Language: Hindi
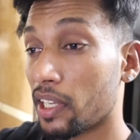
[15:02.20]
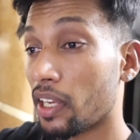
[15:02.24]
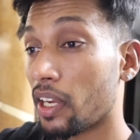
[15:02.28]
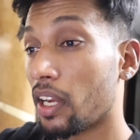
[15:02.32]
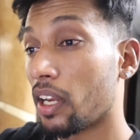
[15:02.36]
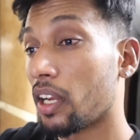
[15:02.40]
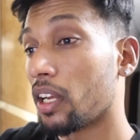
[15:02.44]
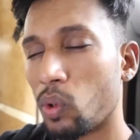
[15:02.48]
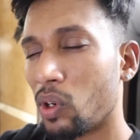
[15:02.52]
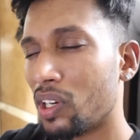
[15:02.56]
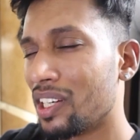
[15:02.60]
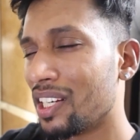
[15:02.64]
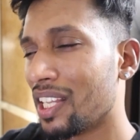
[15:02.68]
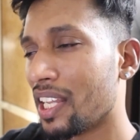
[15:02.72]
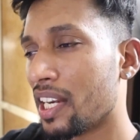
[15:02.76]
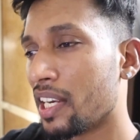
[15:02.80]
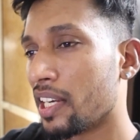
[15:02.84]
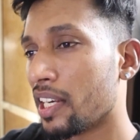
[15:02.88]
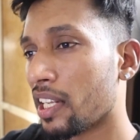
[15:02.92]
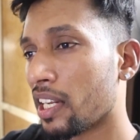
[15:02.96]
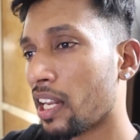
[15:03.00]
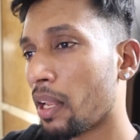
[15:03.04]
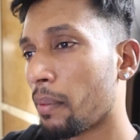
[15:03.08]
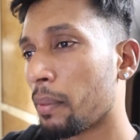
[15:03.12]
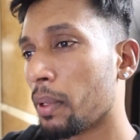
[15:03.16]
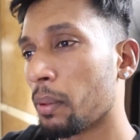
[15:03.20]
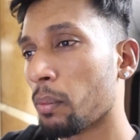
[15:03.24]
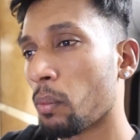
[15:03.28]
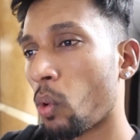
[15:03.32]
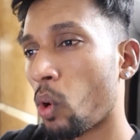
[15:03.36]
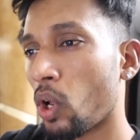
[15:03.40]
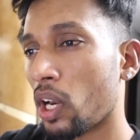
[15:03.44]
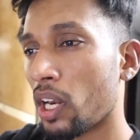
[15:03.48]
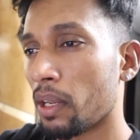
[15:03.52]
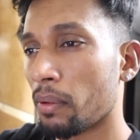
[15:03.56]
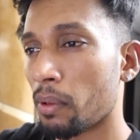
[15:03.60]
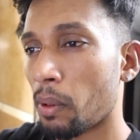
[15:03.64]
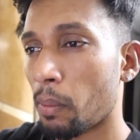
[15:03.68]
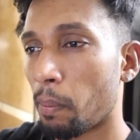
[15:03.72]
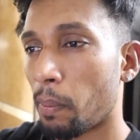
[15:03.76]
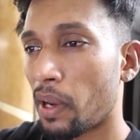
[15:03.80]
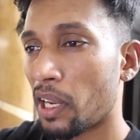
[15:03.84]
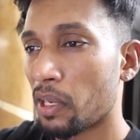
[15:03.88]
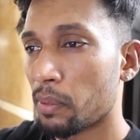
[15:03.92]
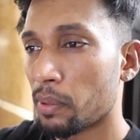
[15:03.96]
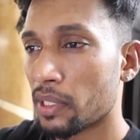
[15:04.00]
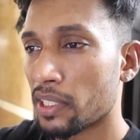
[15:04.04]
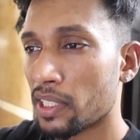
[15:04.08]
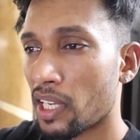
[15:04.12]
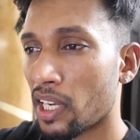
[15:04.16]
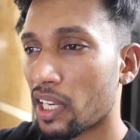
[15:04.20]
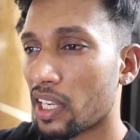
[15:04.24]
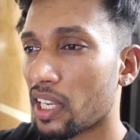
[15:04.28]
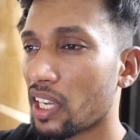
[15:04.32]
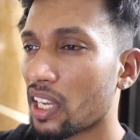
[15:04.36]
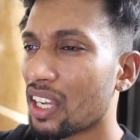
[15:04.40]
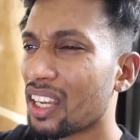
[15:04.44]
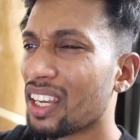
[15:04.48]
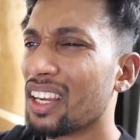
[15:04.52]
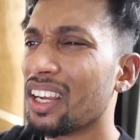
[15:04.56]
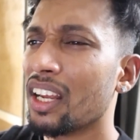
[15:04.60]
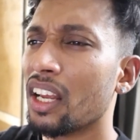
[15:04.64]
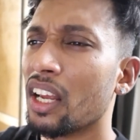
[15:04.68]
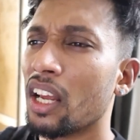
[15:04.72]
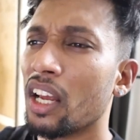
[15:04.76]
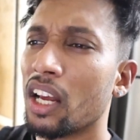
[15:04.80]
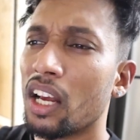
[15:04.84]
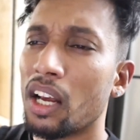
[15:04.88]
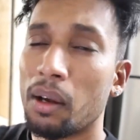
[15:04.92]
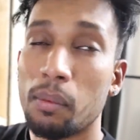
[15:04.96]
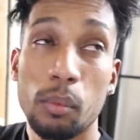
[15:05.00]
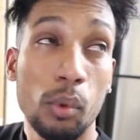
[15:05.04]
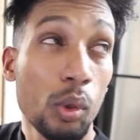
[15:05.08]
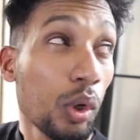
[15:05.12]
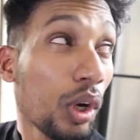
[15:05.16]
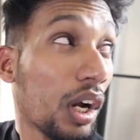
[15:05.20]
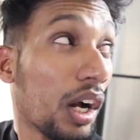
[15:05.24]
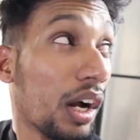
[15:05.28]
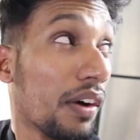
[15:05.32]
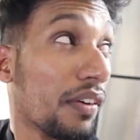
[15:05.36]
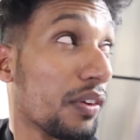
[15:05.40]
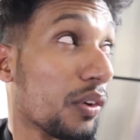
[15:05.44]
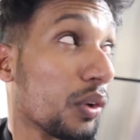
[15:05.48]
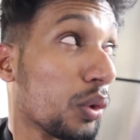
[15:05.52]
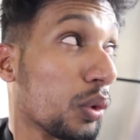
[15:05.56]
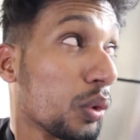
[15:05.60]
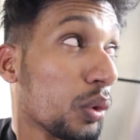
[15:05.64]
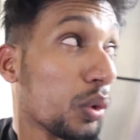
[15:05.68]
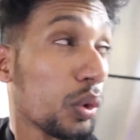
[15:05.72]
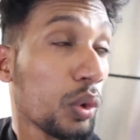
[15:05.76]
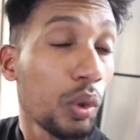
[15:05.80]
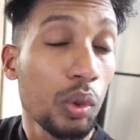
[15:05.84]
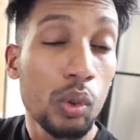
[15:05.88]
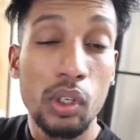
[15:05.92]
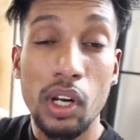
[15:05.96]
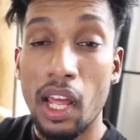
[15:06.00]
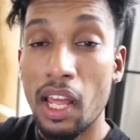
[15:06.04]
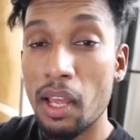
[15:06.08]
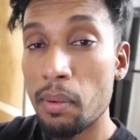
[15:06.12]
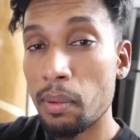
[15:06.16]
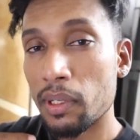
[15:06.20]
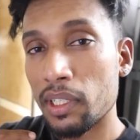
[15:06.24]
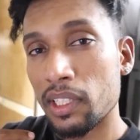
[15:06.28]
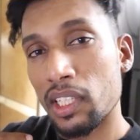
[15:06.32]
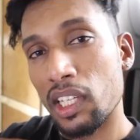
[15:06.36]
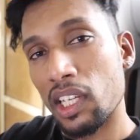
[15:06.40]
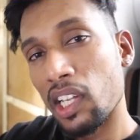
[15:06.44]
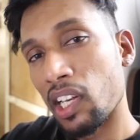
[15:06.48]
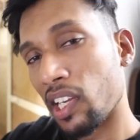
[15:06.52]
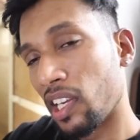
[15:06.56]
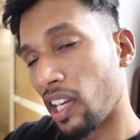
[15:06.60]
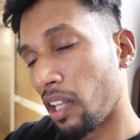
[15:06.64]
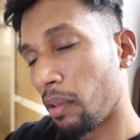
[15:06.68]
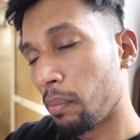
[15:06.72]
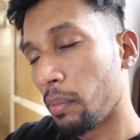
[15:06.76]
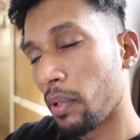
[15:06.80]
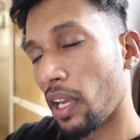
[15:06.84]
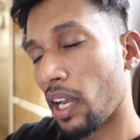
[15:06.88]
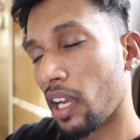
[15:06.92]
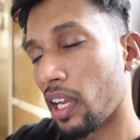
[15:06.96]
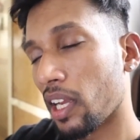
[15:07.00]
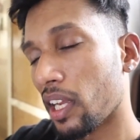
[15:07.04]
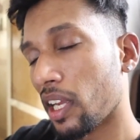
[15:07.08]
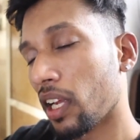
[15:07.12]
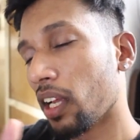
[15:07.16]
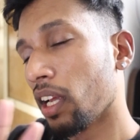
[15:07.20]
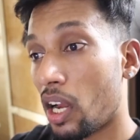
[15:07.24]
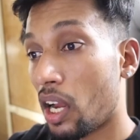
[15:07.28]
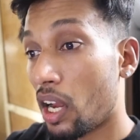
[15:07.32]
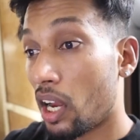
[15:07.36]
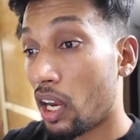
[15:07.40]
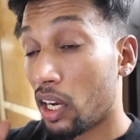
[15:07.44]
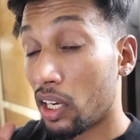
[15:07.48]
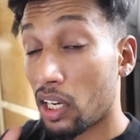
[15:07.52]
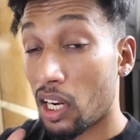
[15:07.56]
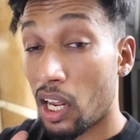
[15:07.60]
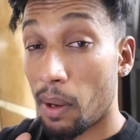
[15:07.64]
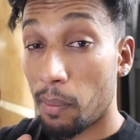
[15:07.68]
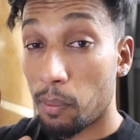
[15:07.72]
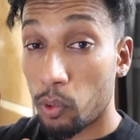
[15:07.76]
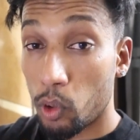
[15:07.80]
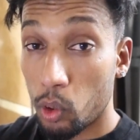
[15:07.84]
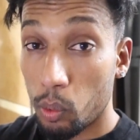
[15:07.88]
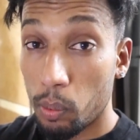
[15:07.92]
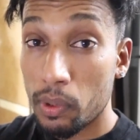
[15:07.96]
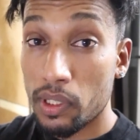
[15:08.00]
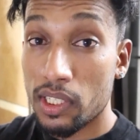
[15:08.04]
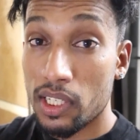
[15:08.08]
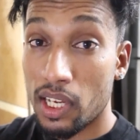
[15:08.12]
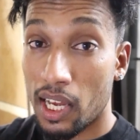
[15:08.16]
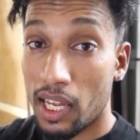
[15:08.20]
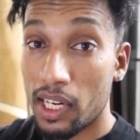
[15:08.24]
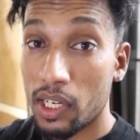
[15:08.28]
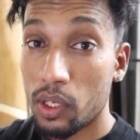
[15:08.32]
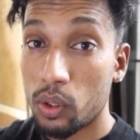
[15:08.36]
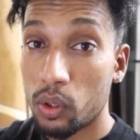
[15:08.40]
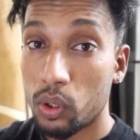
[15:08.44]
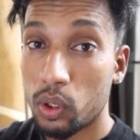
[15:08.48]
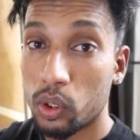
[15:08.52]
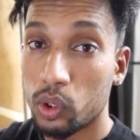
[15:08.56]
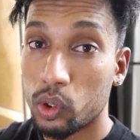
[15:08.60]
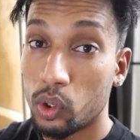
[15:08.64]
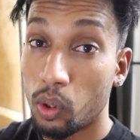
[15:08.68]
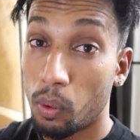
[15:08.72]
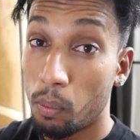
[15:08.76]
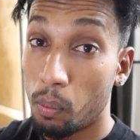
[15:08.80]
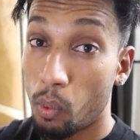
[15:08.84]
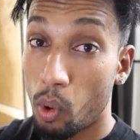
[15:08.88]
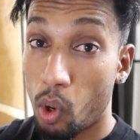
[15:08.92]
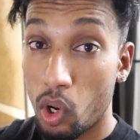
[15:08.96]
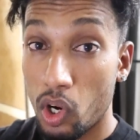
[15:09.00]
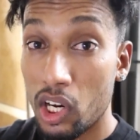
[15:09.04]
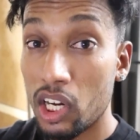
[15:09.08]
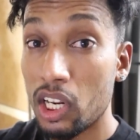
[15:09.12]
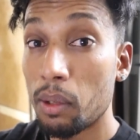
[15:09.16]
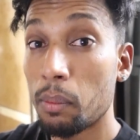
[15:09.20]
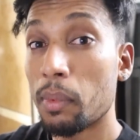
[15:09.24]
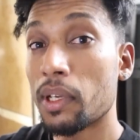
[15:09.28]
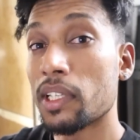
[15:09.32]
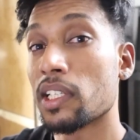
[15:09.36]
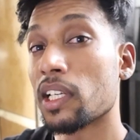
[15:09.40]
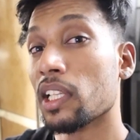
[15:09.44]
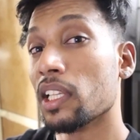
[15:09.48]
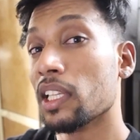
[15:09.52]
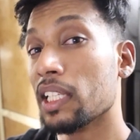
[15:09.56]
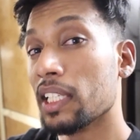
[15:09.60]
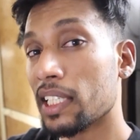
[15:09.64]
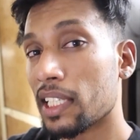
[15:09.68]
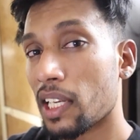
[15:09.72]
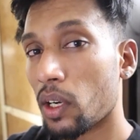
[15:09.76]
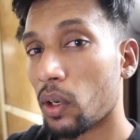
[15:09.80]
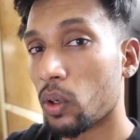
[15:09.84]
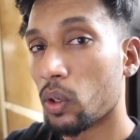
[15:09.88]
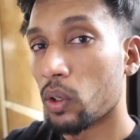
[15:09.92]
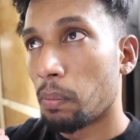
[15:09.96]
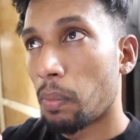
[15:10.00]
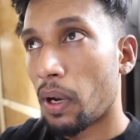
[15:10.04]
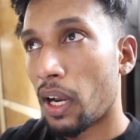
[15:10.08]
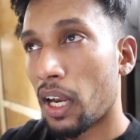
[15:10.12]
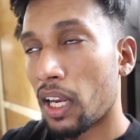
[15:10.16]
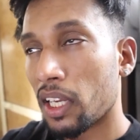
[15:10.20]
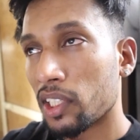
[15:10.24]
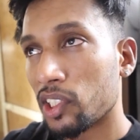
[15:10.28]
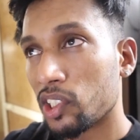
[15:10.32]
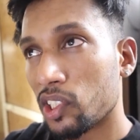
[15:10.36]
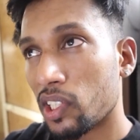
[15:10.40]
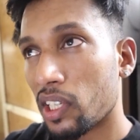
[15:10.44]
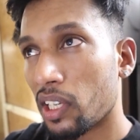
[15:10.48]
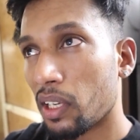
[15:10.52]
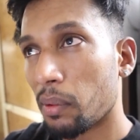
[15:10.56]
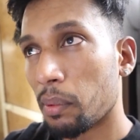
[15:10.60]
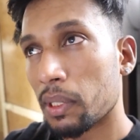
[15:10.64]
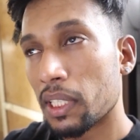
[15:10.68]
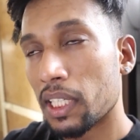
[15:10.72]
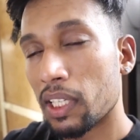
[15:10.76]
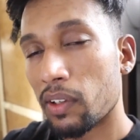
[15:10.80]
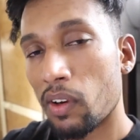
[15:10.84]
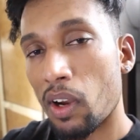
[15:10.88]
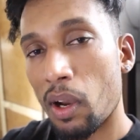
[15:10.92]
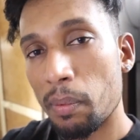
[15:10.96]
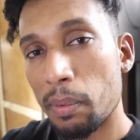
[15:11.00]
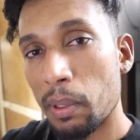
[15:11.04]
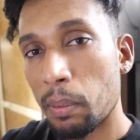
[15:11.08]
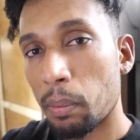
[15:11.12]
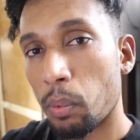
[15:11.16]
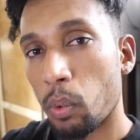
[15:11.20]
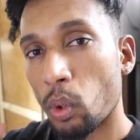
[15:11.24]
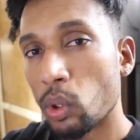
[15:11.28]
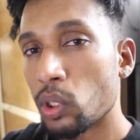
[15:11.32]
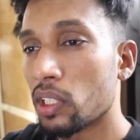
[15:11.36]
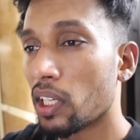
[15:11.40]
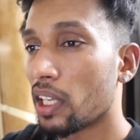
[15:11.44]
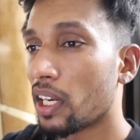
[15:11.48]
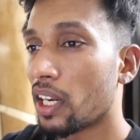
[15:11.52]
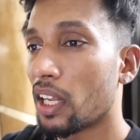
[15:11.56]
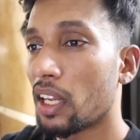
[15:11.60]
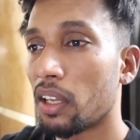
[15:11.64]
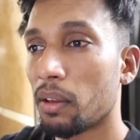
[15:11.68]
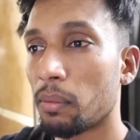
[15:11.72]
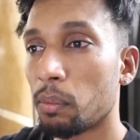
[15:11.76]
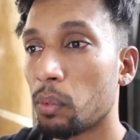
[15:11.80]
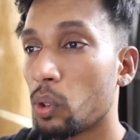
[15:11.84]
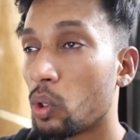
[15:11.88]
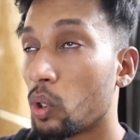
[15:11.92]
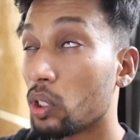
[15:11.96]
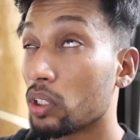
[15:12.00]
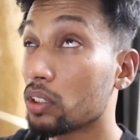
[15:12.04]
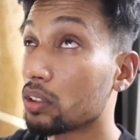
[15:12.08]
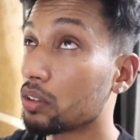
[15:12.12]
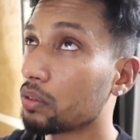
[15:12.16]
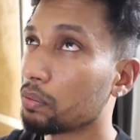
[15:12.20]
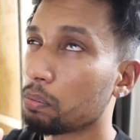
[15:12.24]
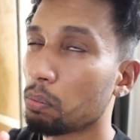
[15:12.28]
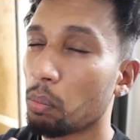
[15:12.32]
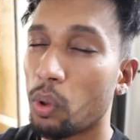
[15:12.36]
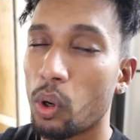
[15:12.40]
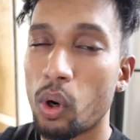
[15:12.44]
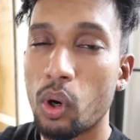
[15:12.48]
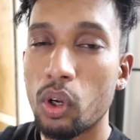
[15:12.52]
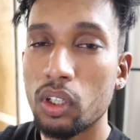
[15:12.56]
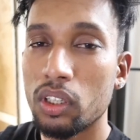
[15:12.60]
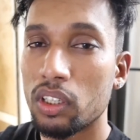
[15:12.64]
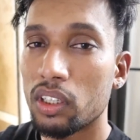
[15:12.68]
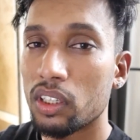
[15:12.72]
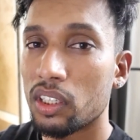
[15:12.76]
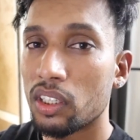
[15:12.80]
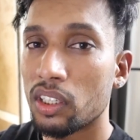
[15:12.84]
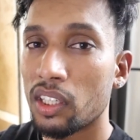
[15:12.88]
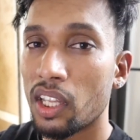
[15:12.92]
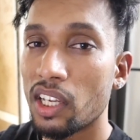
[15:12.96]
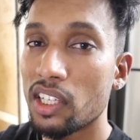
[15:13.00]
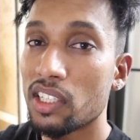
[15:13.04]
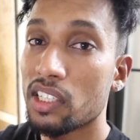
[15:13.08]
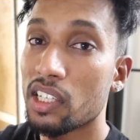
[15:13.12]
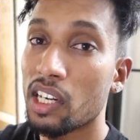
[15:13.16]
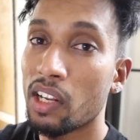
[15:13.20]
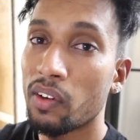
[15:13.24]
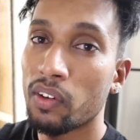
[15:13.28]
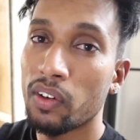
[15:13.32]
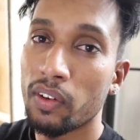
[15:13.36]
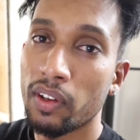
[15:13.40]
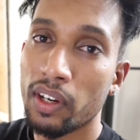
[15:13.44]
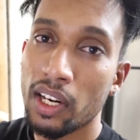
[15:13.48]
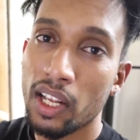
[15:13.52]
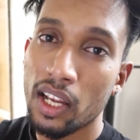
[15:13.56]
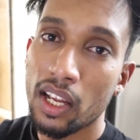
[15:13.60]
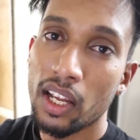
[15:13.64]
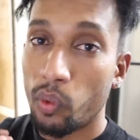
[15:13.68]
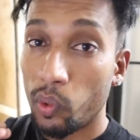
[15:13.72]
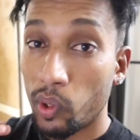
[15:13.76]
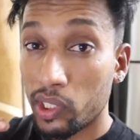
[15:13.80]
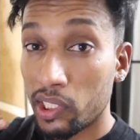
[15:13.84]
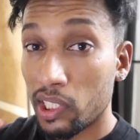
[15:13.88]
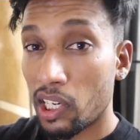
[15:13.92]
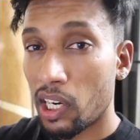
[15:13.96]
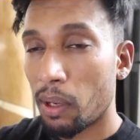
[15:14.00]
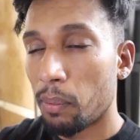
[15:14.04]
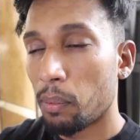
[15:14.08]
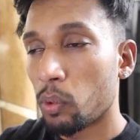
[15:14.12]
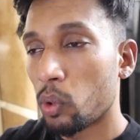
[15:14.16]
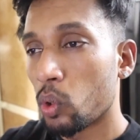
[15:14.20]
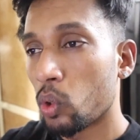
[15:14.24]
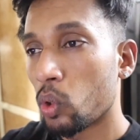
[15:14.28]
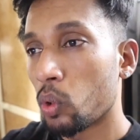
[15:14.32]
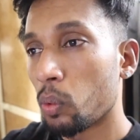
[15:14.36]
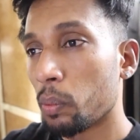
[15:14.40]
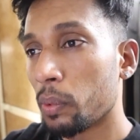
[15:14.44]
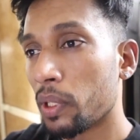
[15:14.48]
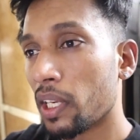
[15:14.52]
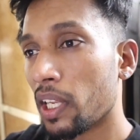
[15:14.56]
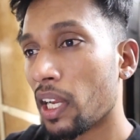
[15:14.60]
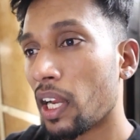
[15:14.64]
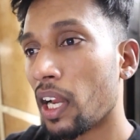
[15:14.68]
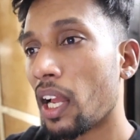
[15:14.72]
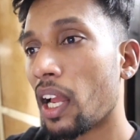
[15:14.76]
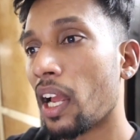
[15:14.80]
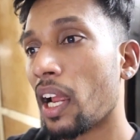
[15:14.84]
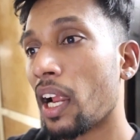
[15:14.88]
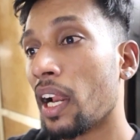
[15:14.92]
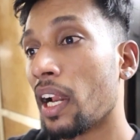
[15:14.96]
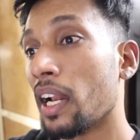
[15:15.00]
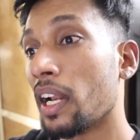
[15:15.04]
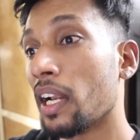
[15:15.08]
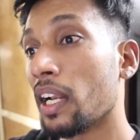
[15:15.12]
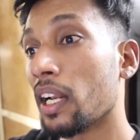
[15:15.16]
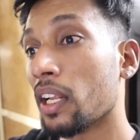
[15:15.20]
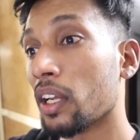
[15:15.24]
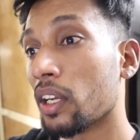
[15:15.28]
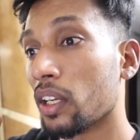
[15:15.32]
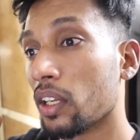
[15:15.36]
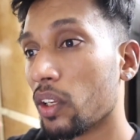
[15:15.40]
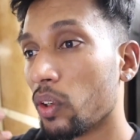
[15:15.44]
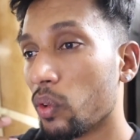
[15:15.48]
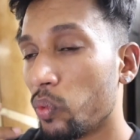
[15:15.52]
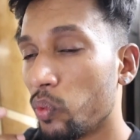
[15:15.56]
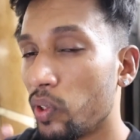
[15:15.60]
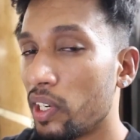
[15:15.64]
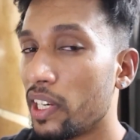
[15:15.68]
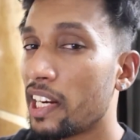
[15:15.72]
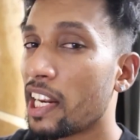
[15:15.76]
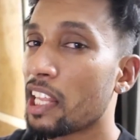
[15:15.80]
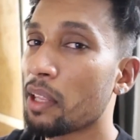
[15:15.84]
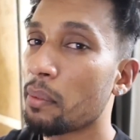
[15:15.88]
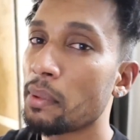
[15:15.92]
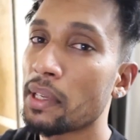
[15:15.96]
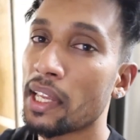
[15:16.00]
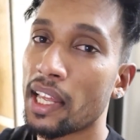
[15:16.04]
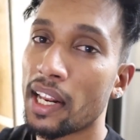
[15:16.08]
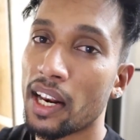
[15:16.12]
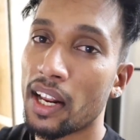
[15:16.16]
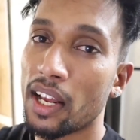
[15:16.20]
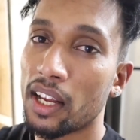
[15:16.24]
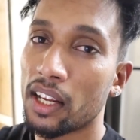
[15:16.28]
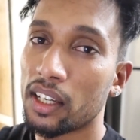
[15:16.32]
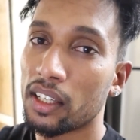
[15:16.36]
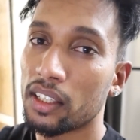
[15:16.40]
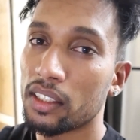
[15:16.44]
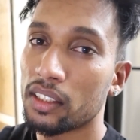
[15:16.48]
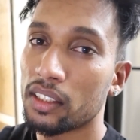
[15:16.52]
किया वन डे रिटर्न आई मीन मॉर्निंग में पाँच बजे जाके हम लोग आफ्टरनून को ढाई बजे तक रिटर्न भी आ गए अगर आप लोग भी जा रहे हो तो मॉर्निंग में जल्दी जाओ पाँच छः बजे वहाँ पे पहुँच जाना बिकॉज बहुत नेक्स्ट लेवल वाला वेदर आप लोगों को मिलेगा एंड वीकडेज में जाना